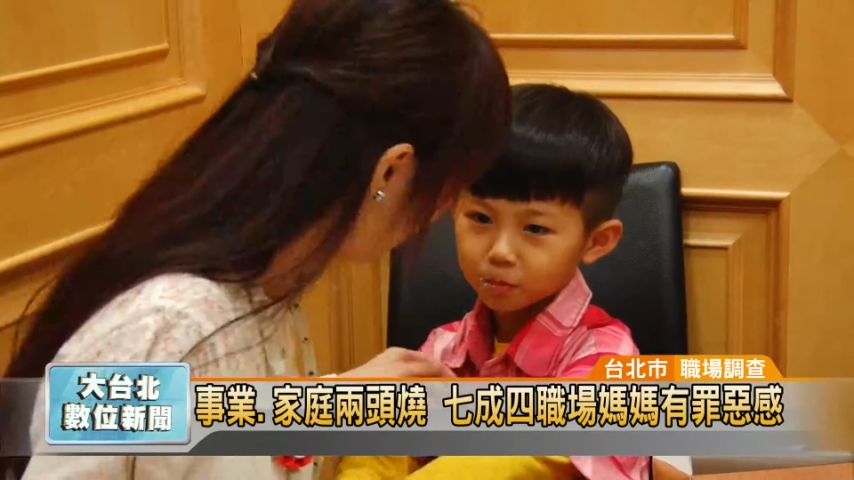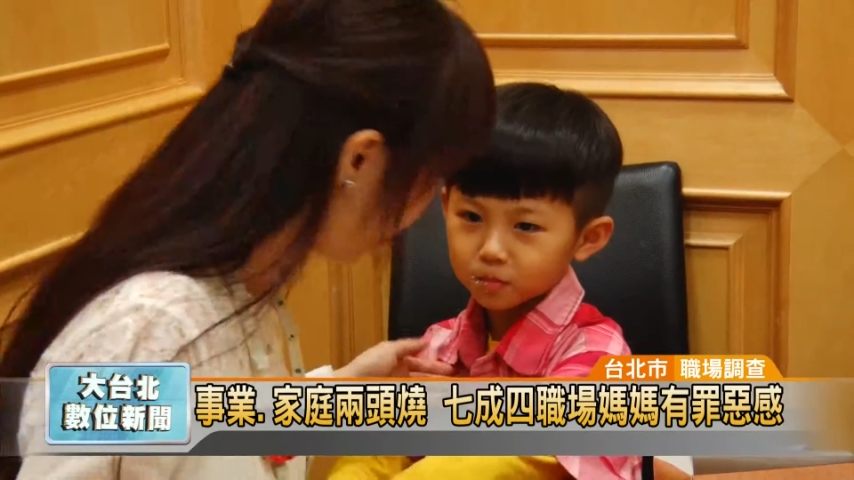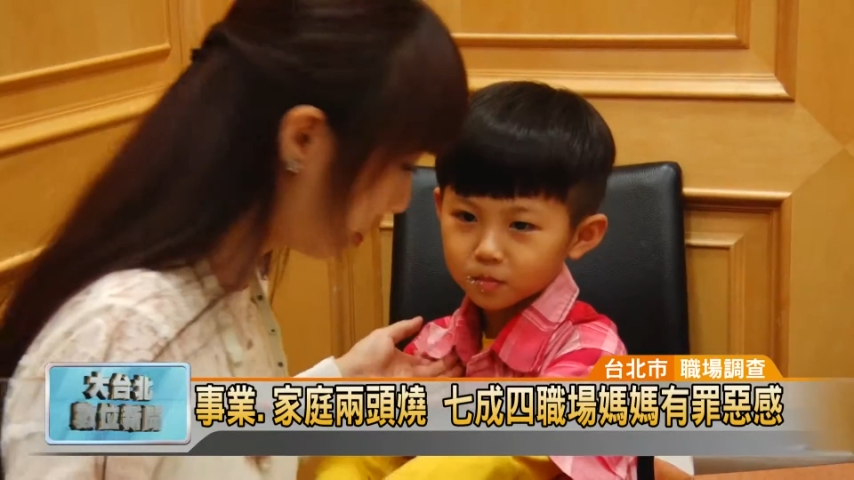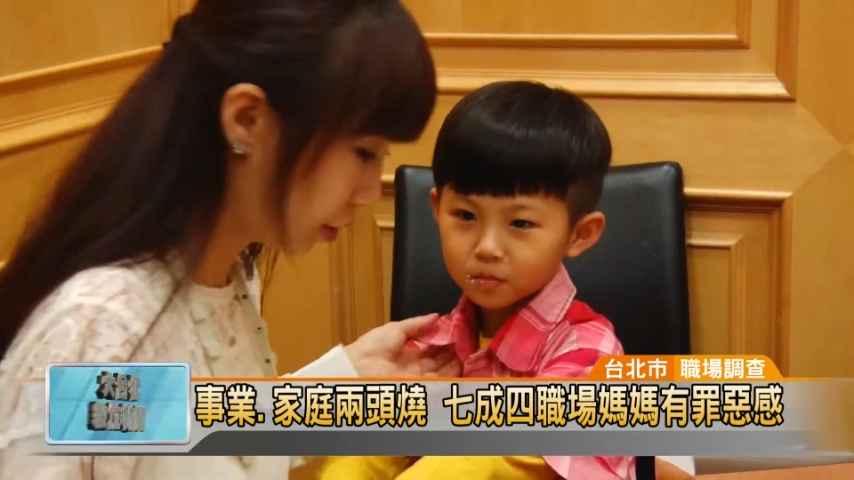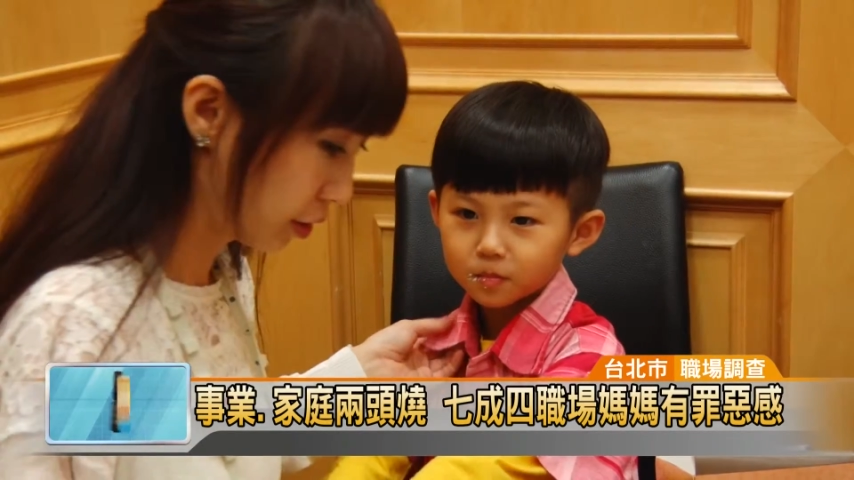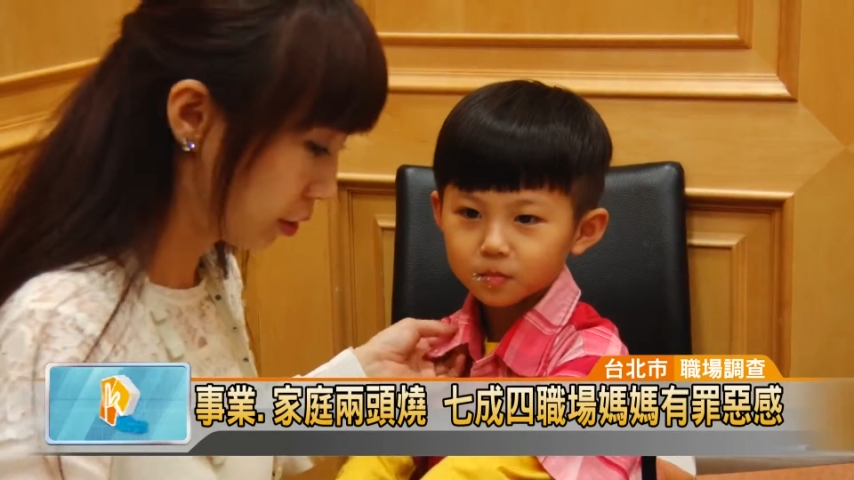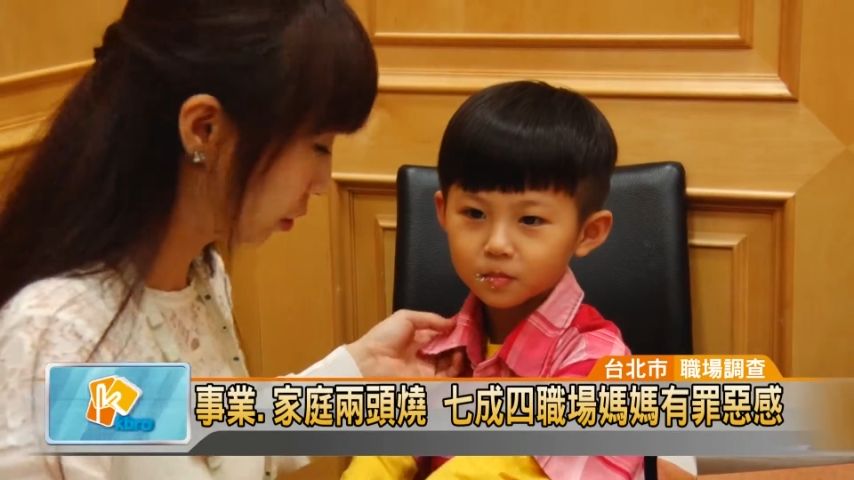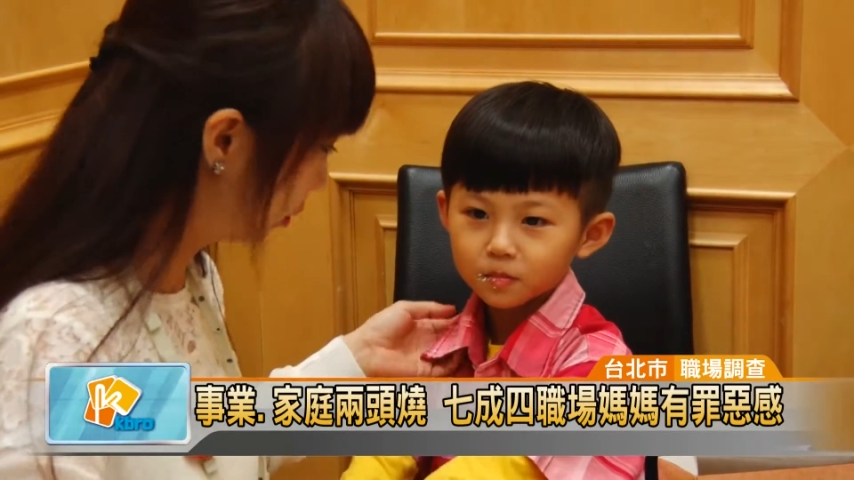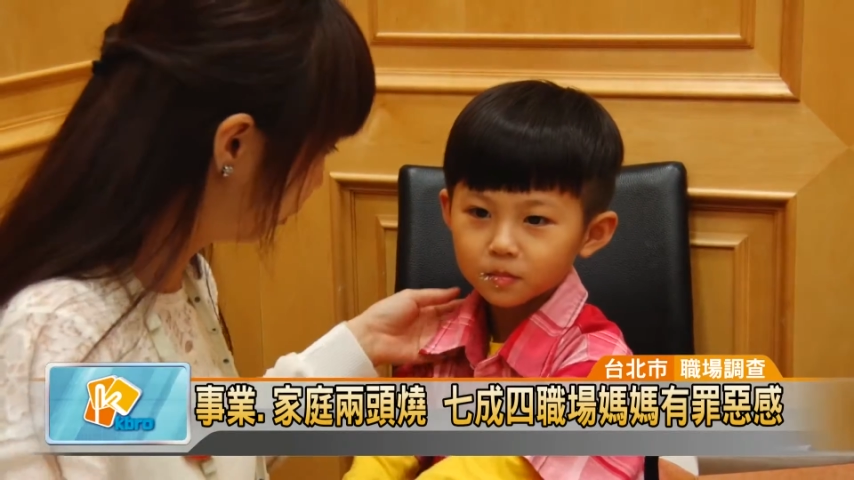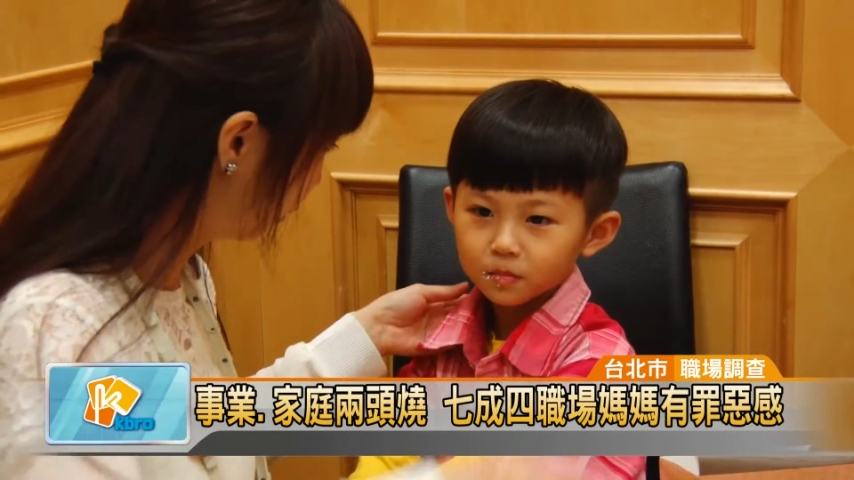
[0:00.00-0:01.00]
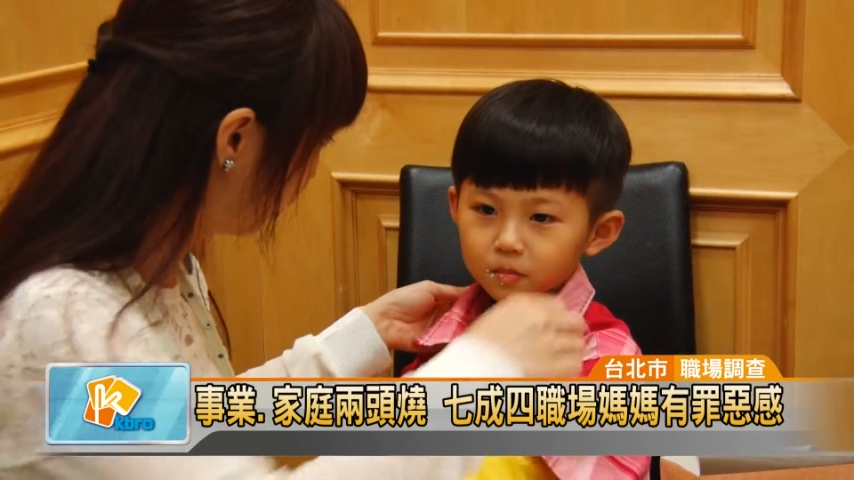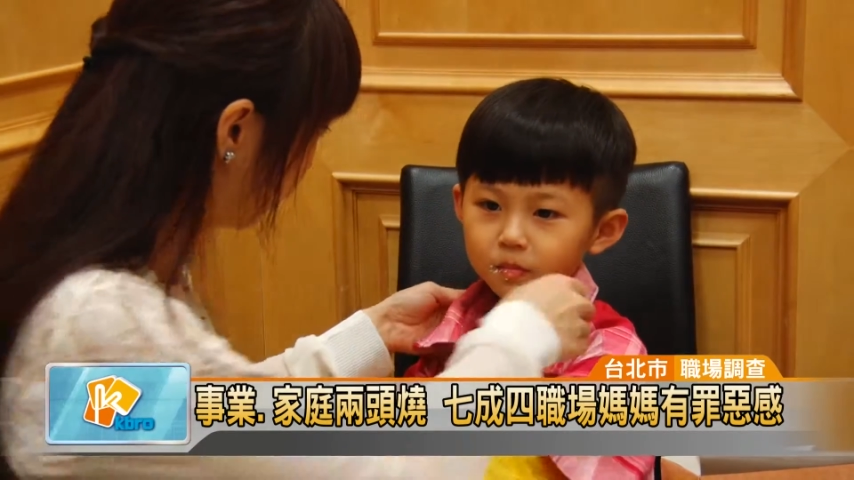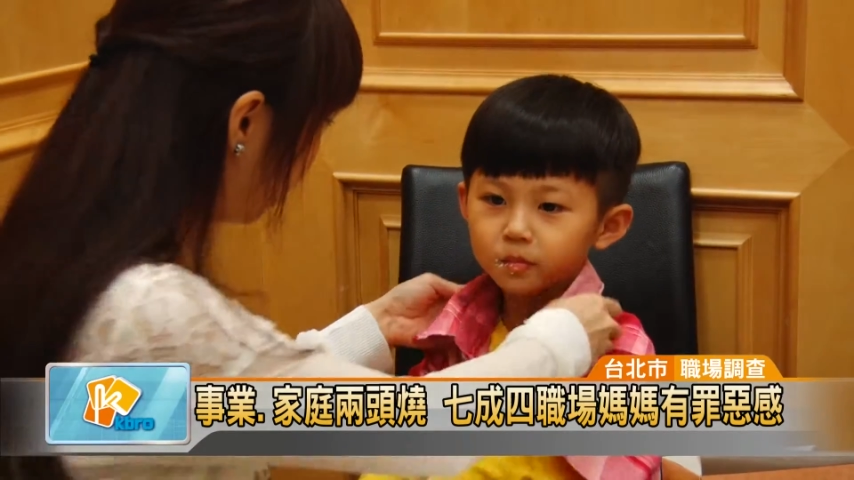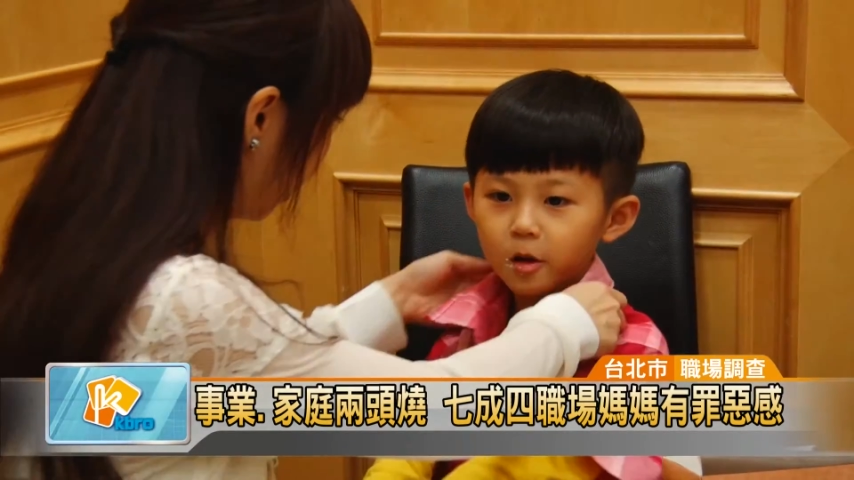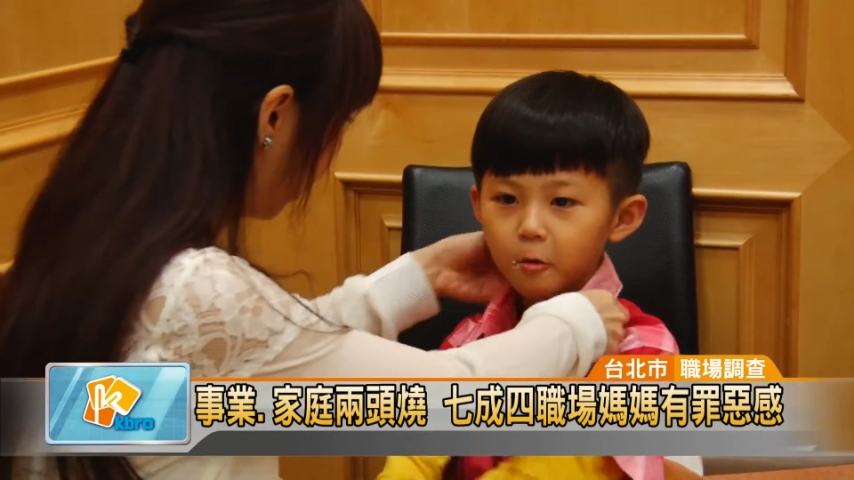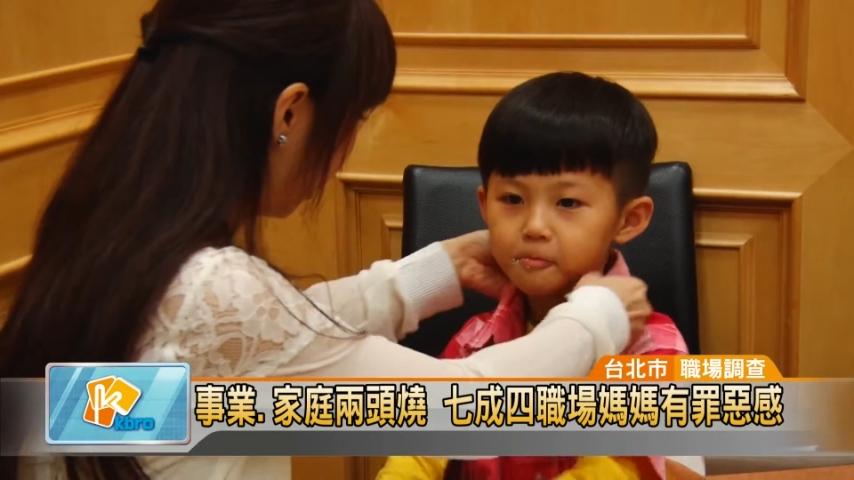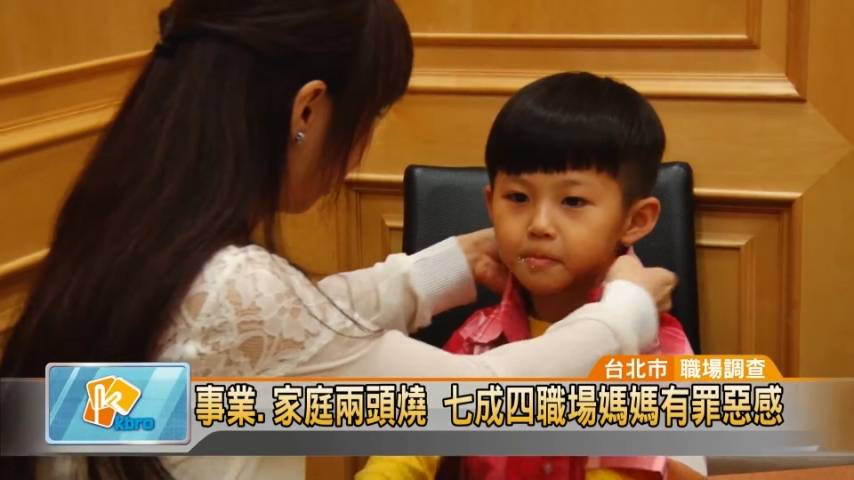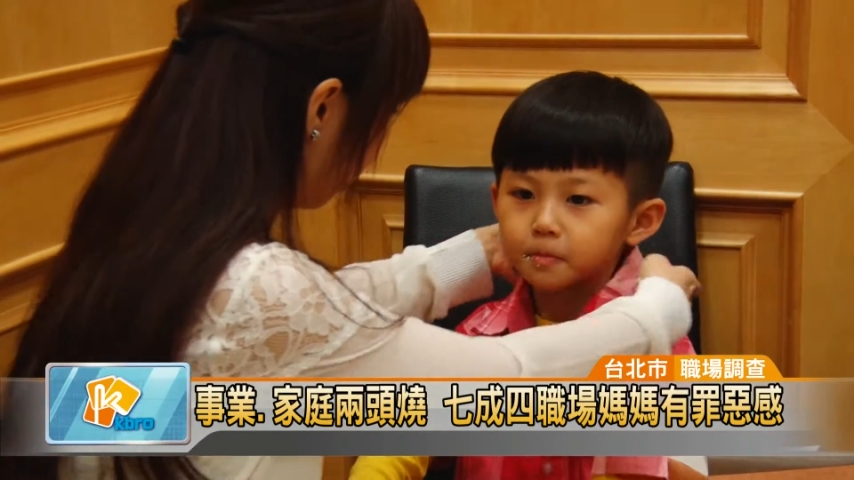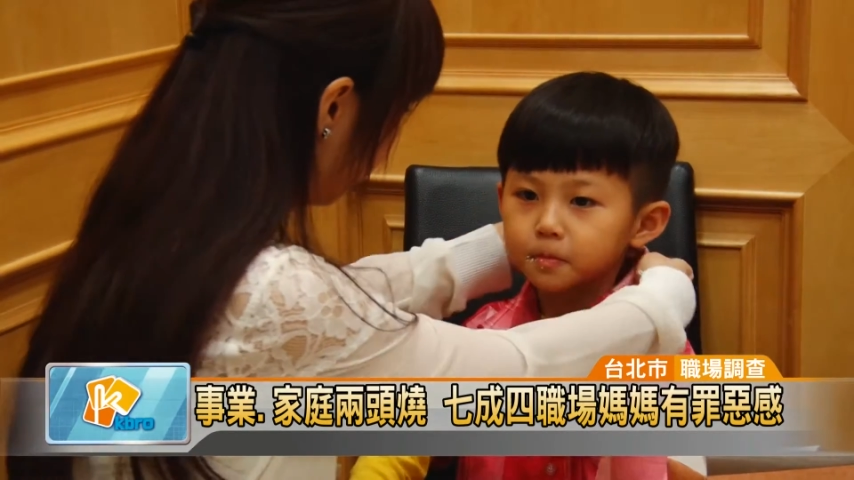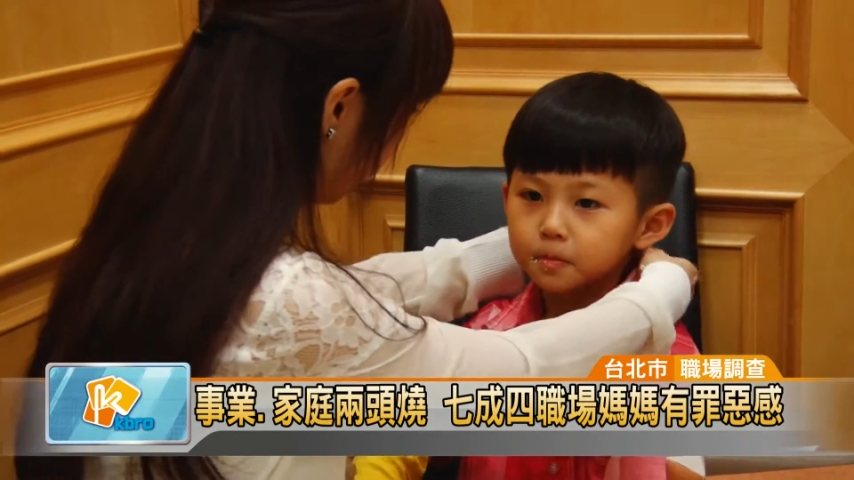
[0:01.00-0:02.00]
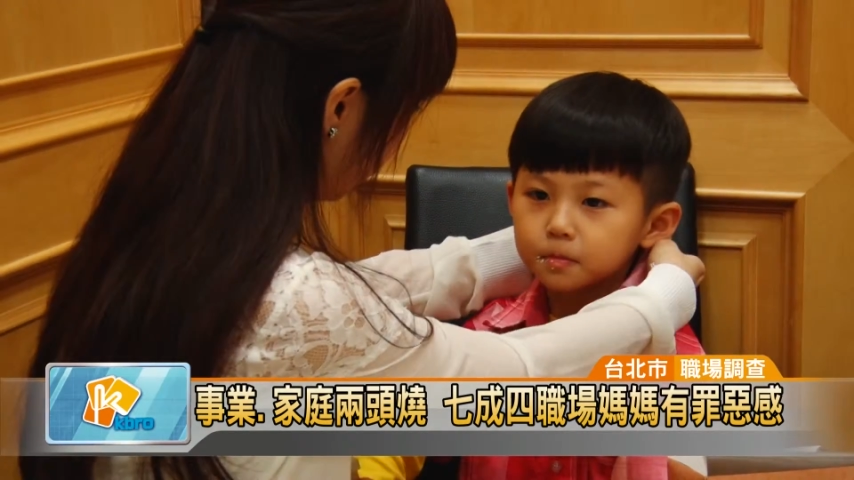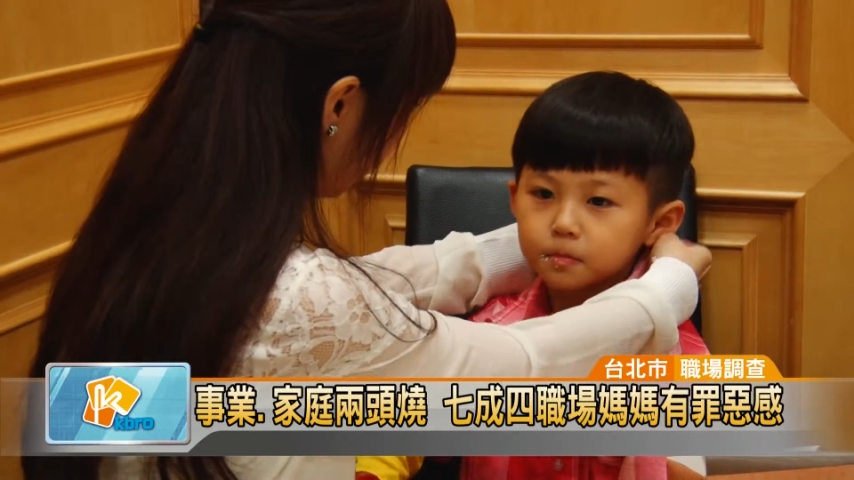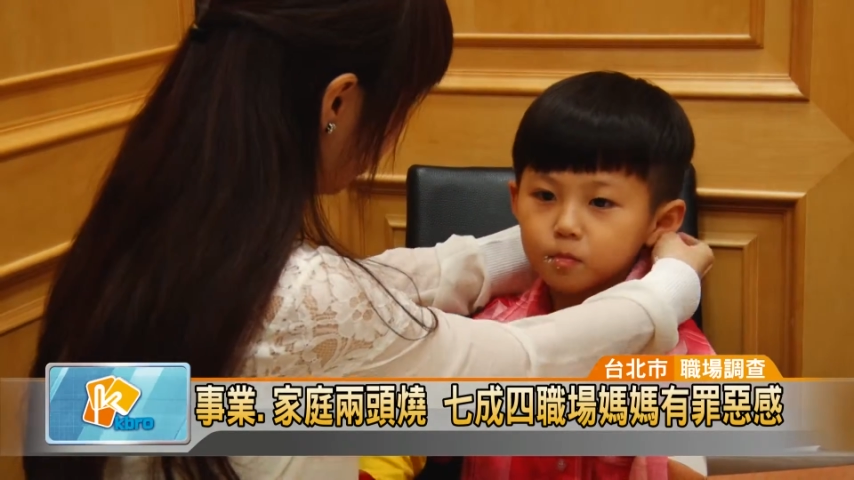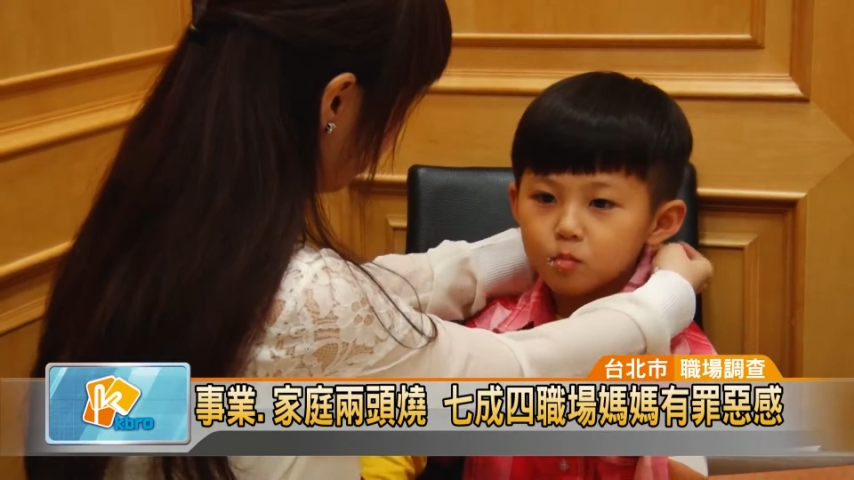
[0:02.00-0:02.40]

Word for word: 但职场妈妈最辛苦的地方